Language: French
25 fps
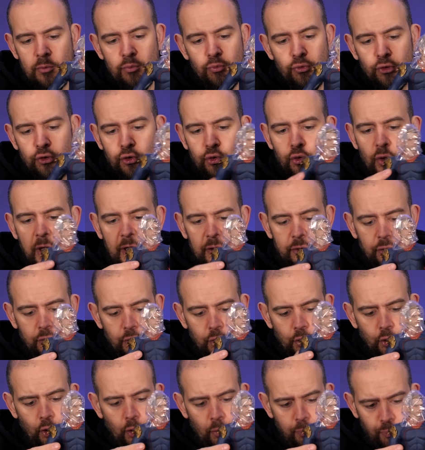
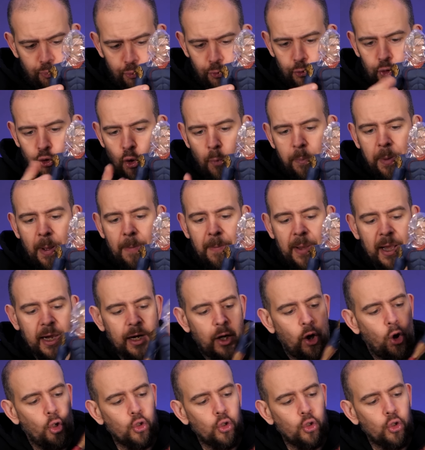musculature, plutôt pas mal.